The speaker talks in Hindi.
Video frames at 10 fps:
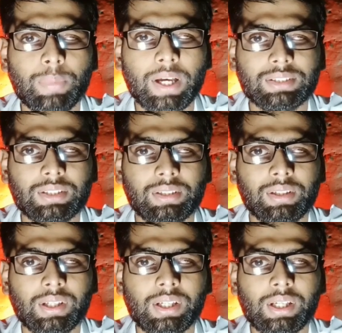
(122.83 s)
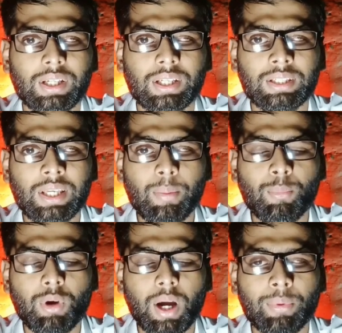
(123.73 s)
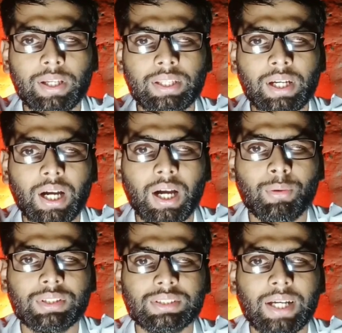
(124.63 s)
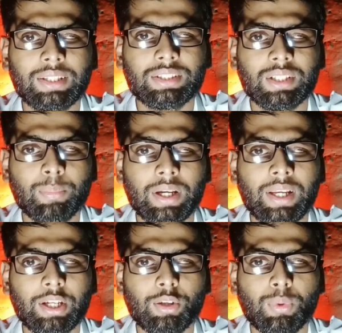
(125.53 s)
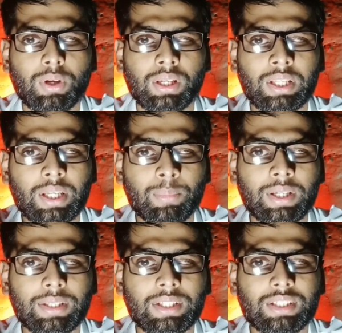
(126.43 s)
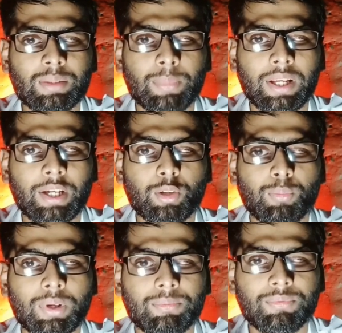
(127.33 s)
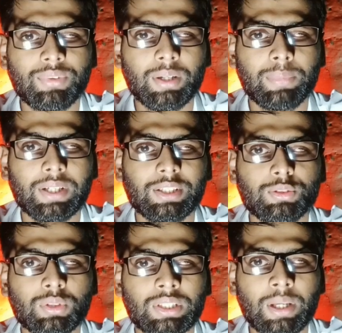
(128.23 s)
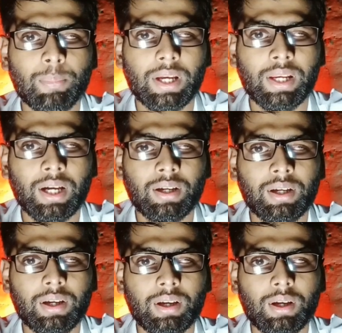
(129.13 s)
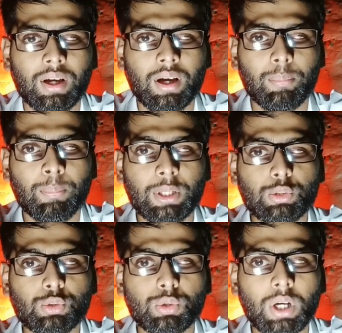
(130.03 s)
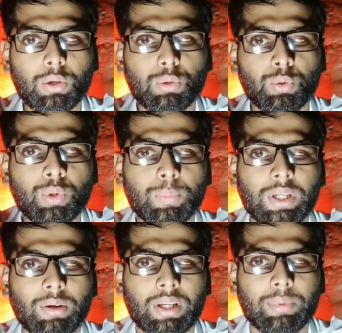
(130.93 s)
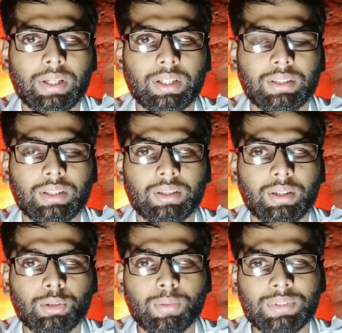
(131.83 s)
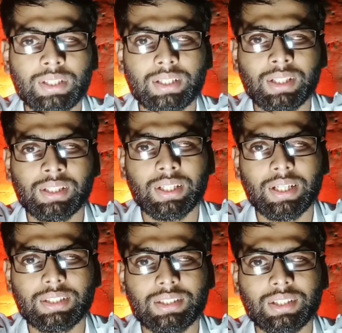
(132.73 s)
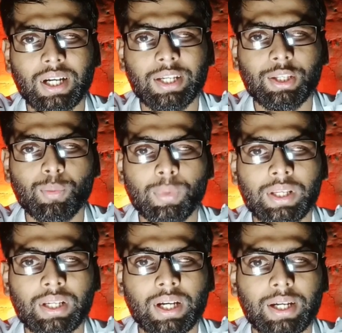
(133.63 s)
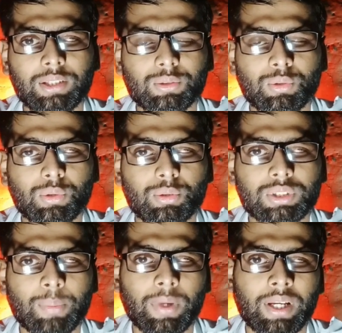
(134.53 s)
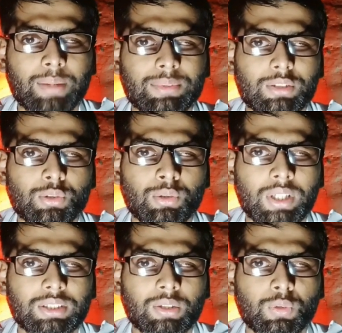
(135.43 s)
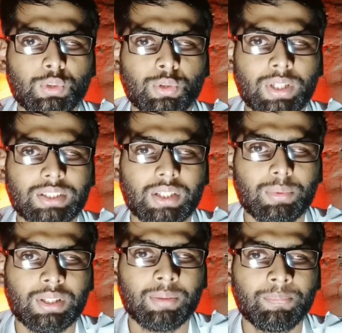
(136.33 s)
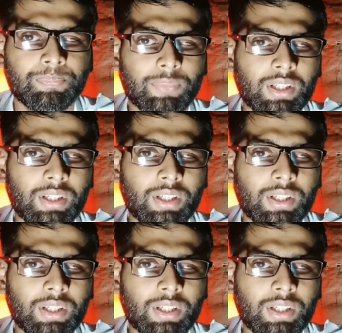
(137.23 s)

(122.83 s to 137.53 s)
की प्यासी ये मुहावरा ये कहावत शायद इसी महिला के लिए बनी थी इसी महिला के ऊपर फिट बैठती चूंकि ये महिला बच्चों का खून पीने वाली महिला थी तो अब सीधा चलते हैं आज की इस कहानी के ऊपर लेकिन कहानी शुरू करूँ उससे पहले आपसे एक छोटा सा अनुरोध छोटा सा निवेदन